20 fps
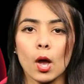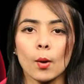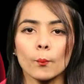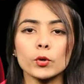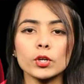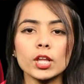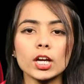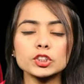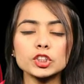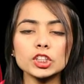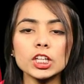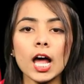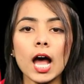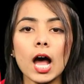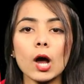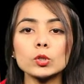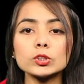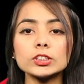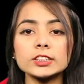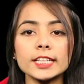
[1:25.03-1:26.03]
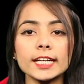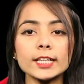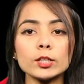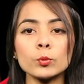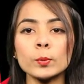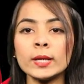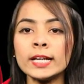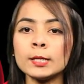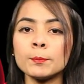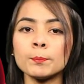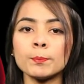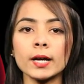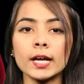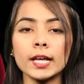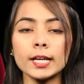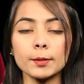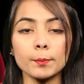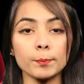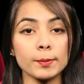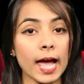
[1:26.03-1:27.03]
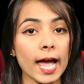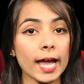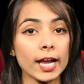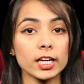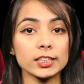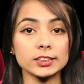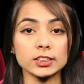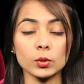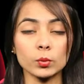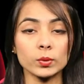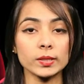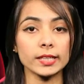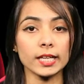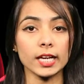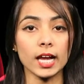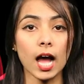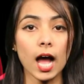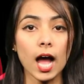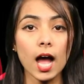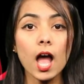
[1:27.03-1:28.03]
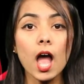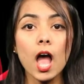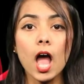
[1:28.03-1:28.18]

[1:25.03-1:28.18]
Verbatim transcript: प्रोडक्शन हाउस ने ट्वीट पर रिप्लाई करते हुए लिखा